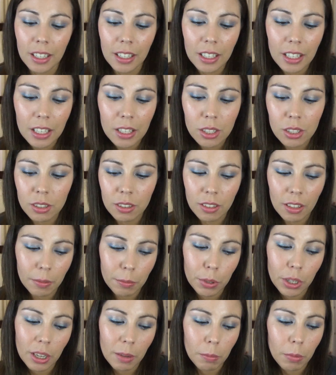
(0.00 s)
y
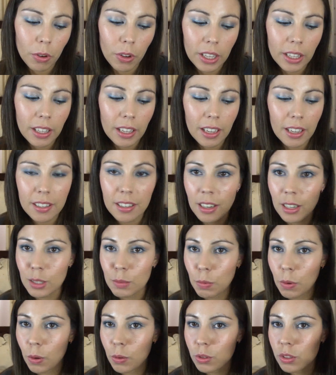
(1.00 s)
por ejemplo este que es el
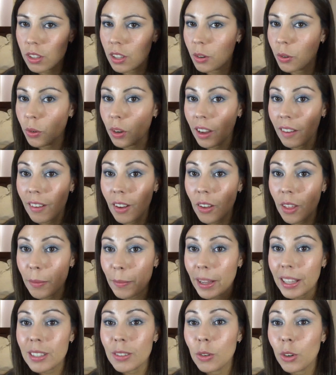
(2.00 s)
Exposed tiene un acabado de
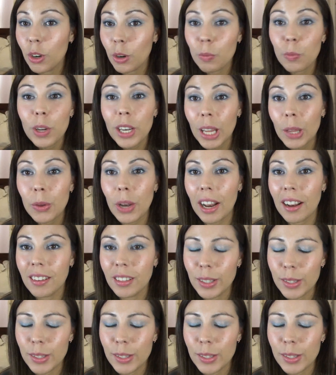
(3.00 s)
además, un color muy natural,